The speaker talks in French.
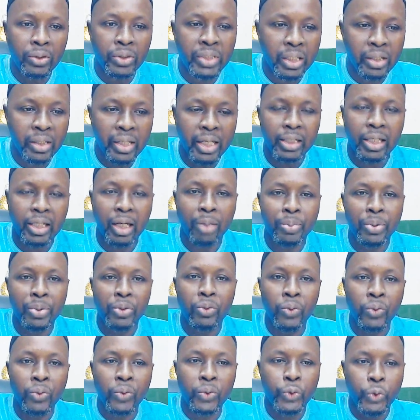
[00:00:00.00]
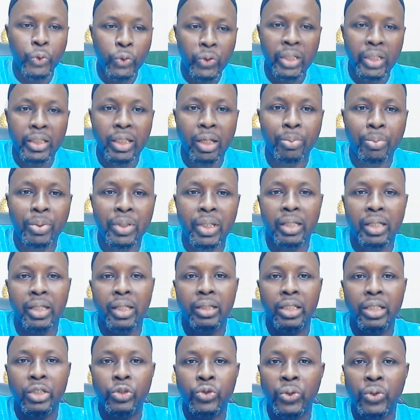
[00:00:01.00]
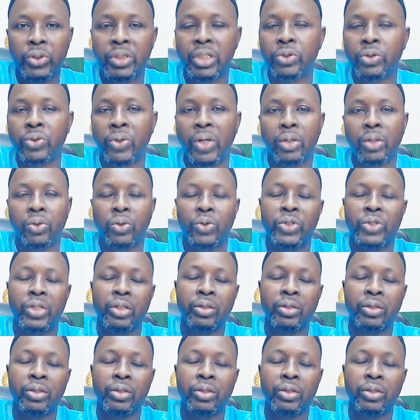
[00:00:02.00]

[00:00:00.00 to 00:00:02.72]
les tapis ou sous les tapis, là, il y a des choses qui sont accrochées.